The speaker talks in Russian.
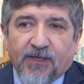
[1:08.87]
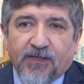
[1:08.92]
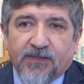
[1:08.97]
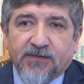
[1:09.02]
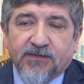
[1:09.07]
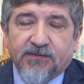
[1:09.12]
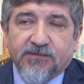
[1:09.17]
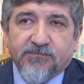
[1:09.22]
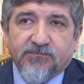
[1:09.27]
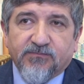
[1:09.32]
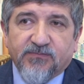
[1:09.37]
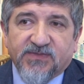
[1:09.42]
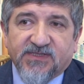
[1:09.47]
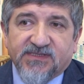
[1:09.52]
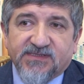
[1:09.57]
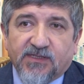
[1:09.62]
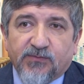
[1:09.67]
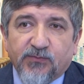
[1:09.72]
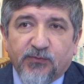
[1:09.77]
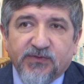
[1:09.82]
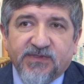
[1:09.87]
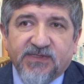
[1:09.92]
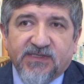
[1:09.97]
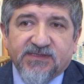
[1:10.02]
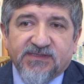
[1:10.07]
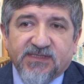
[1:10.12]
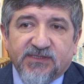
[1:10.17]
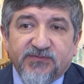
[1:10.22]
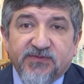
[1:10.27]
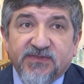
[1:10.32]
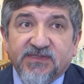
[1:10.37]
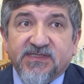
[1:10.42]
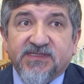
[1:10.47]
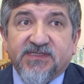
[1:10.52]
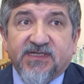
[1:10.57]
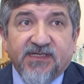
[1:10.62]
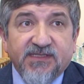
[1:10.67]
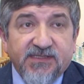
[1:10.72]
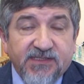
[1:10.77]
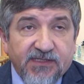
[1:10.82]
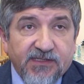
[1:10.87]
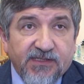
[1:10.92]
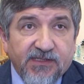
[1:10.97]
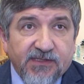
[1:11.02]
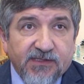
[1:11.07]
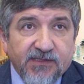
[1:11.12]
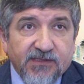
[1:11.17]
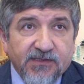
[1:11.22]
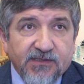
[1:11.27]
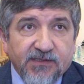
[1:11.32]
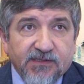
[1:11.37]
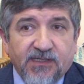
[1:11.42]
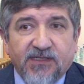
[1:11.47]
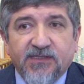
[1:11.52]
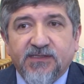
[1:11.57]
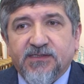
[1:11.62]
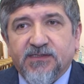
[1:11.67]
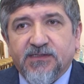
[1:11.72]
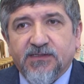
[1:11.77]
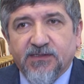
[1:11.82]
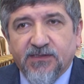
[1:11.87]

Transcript: эм, разработки соответствующих стратегий, как